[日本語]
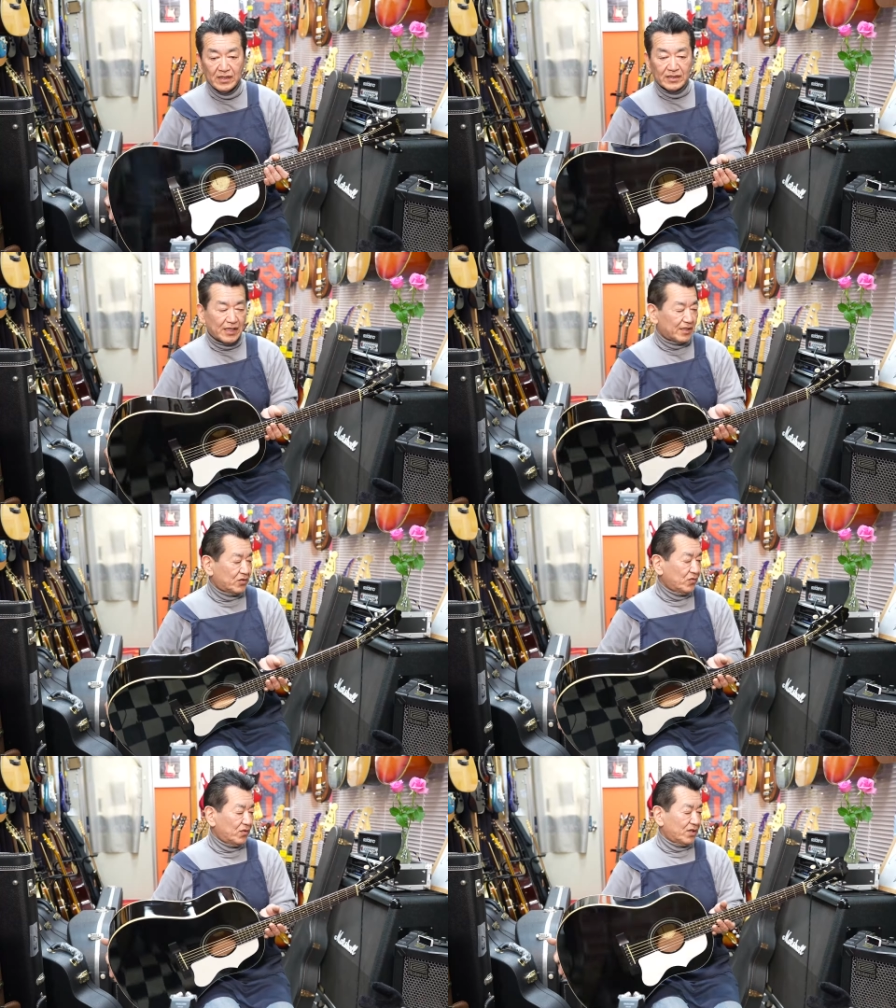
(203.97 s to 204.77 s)
さあ
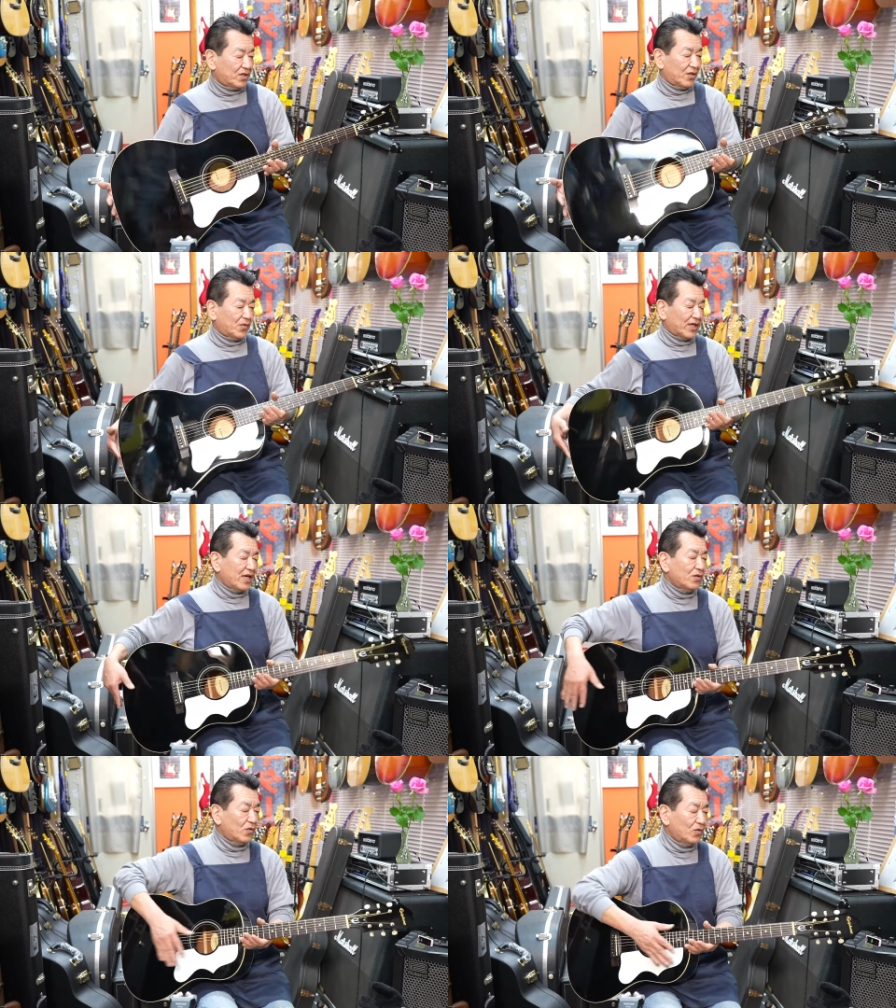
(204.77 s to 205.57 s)
そうは言っても
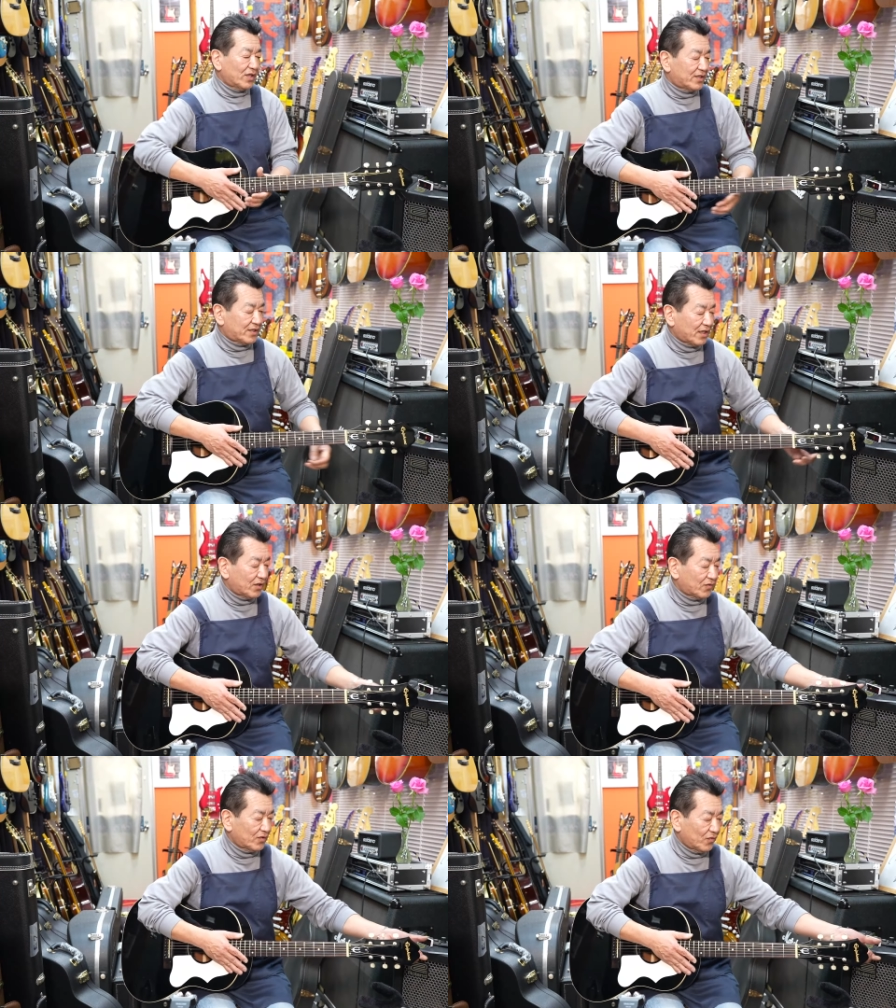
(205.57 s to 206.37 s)
現行ですさっき
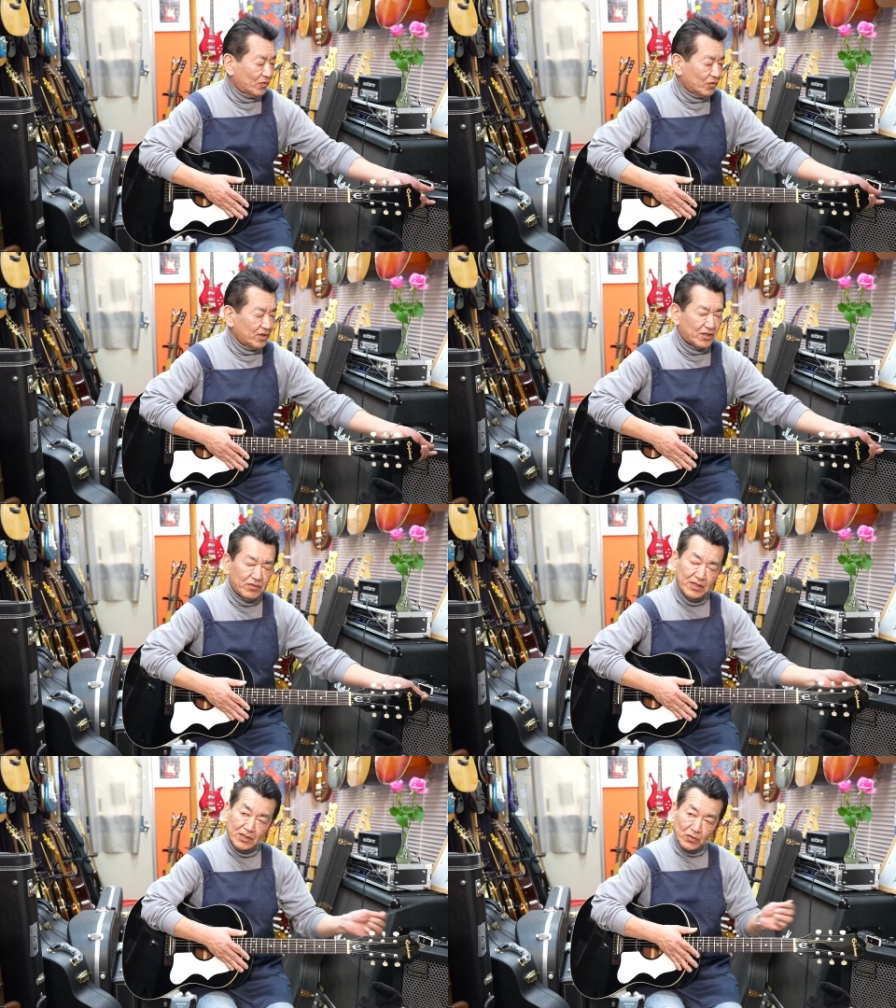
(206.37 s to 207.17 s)
言ったように本当に
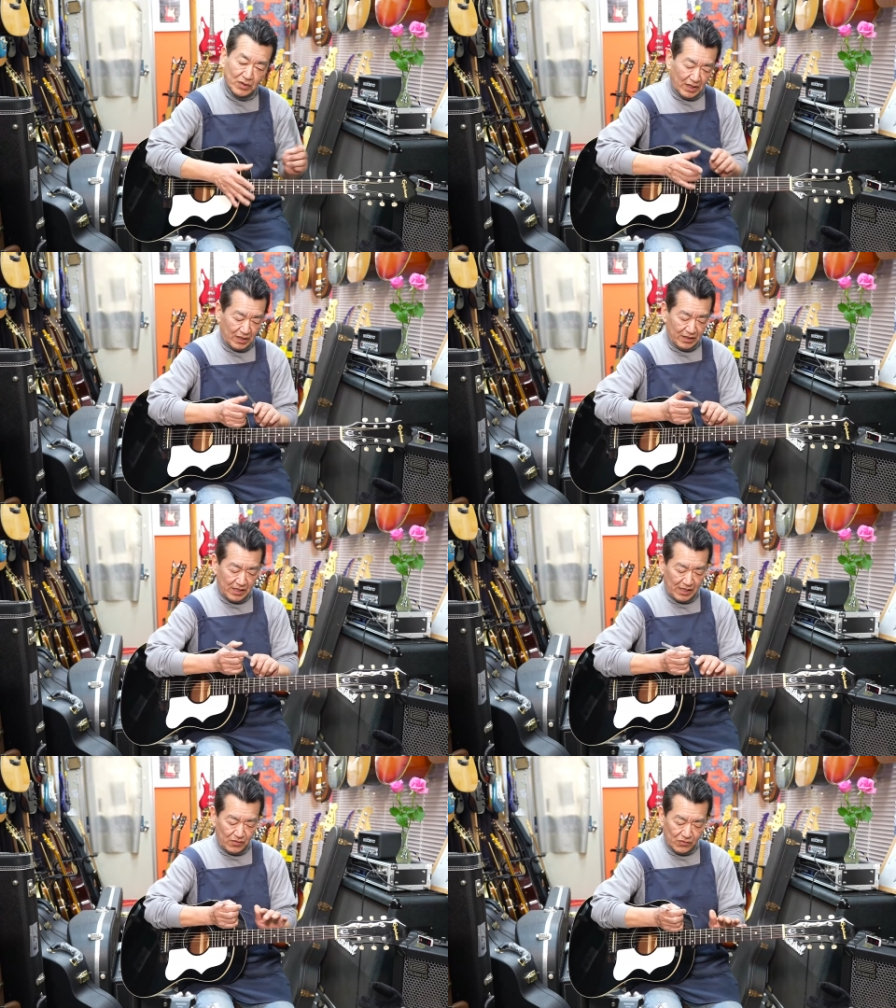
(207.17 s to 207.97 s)
低いんでしょうか
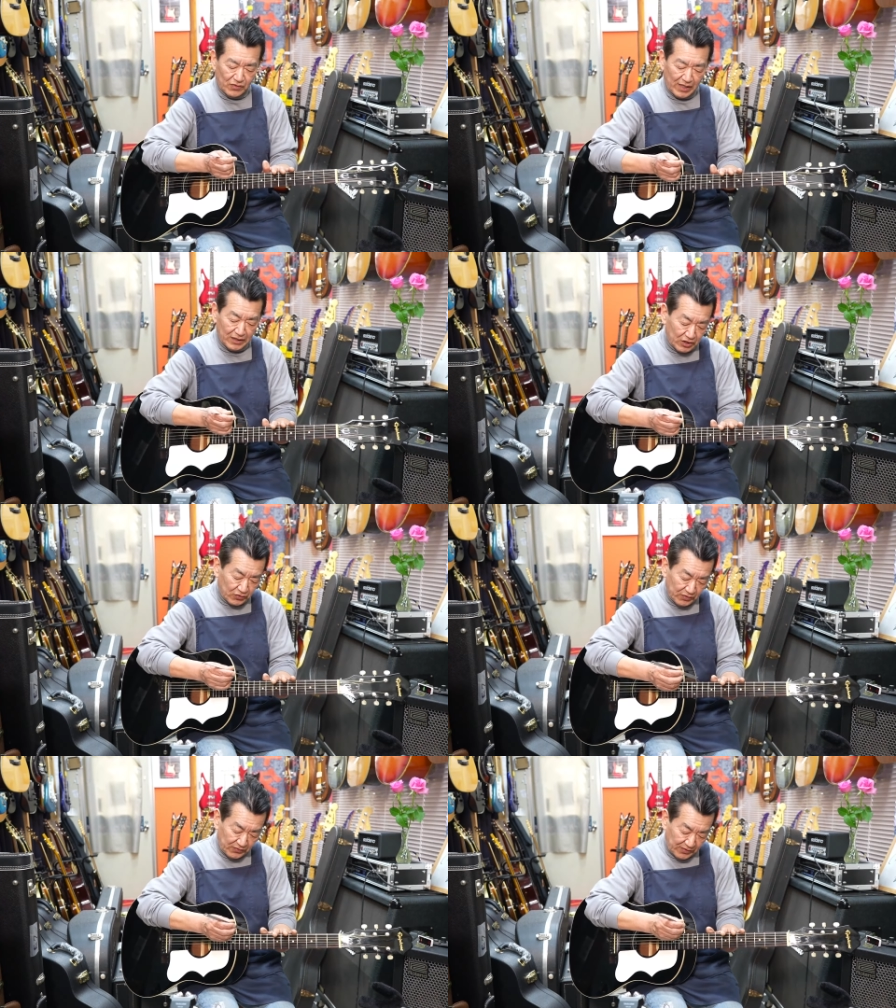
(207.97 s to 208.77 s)
ね6弦
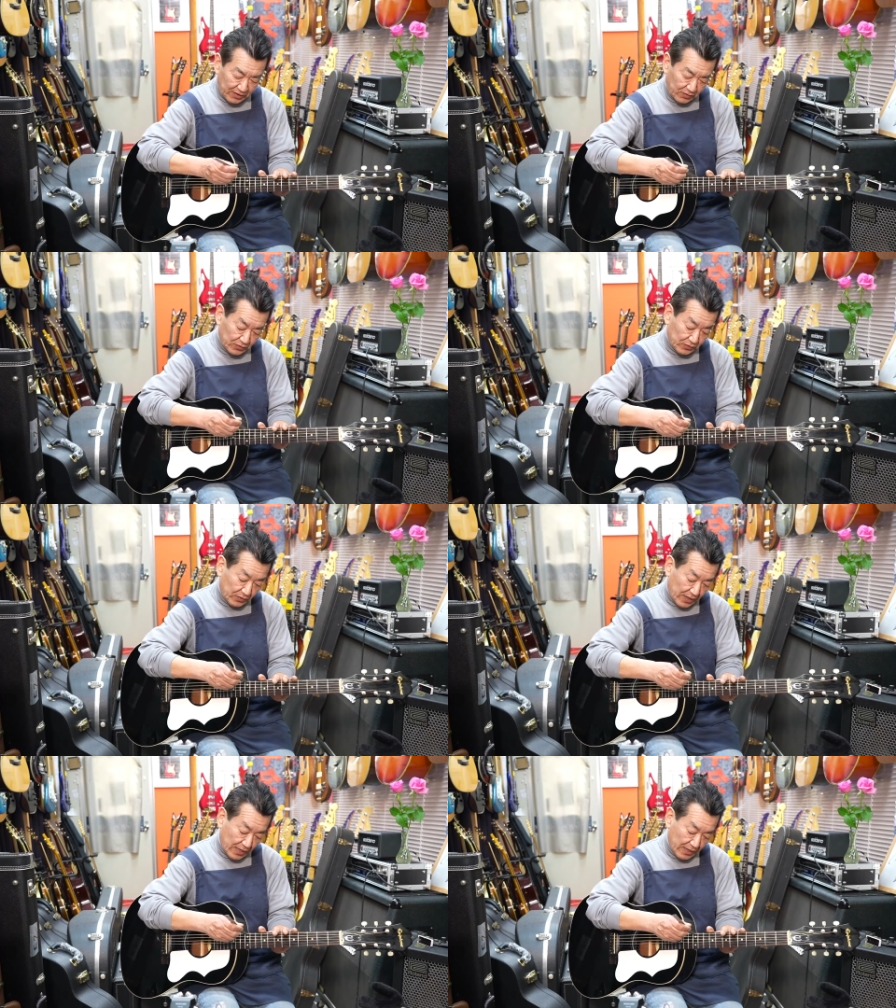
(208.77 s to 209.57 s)
12フレット上
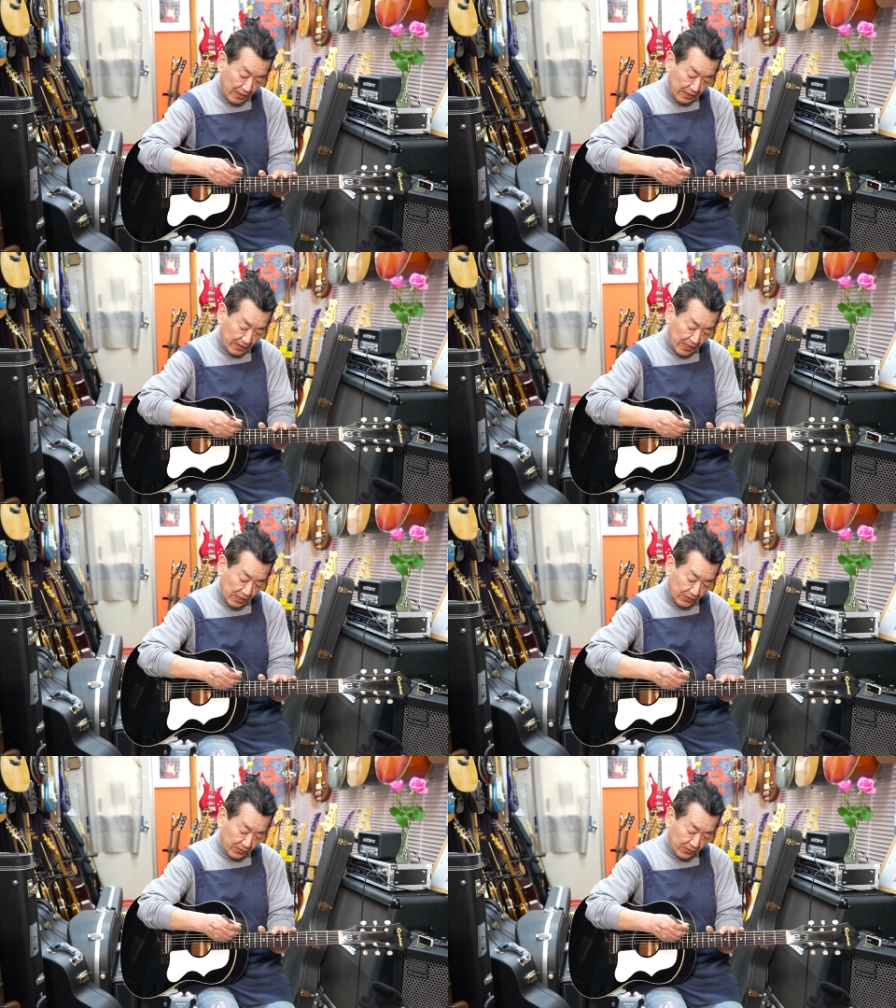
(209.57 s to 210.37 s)
で
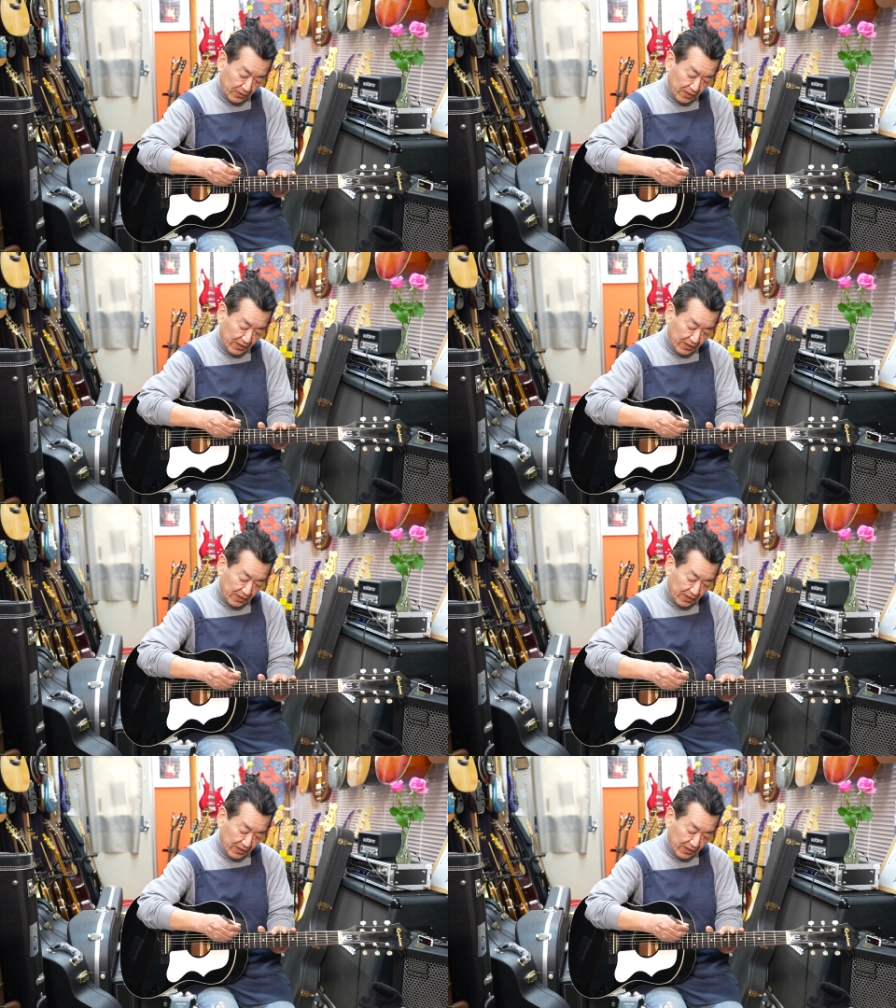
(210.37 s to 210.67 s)
約